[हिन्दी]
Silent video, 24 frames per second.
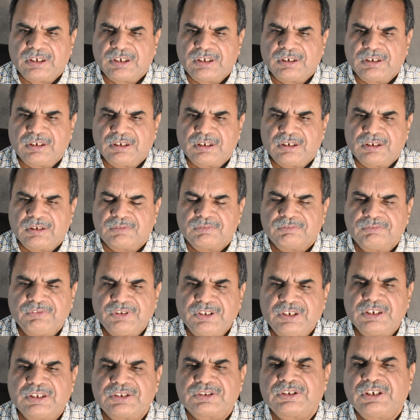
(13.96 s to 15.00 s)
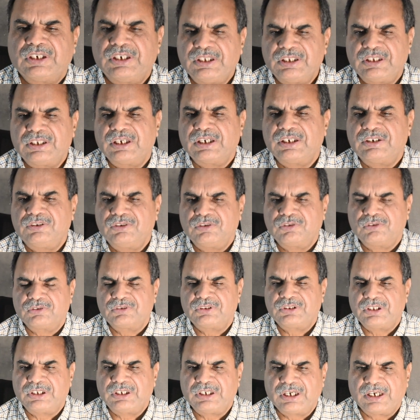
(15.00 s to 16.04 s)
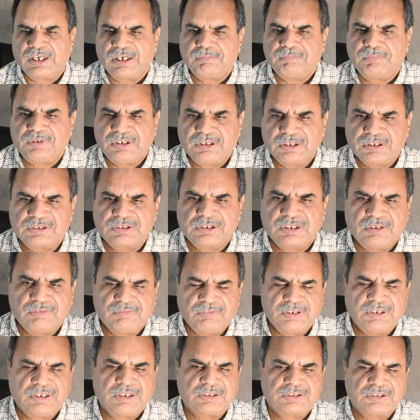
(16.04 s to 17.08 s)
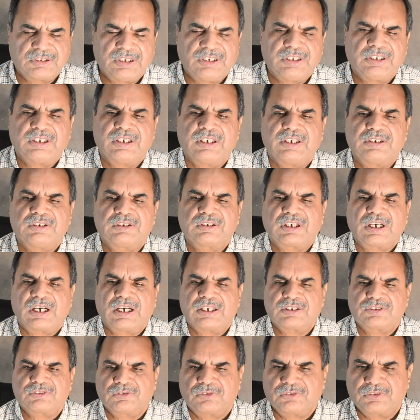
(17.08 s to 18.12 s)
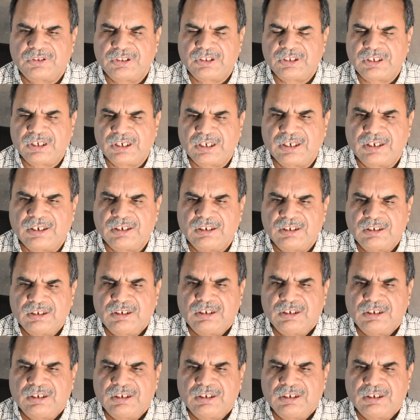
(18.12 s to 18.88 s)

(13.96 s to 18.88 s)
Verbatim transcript: कि वीनस लीकेज जो होती है पीनस की वीनस लीकेज काज होती है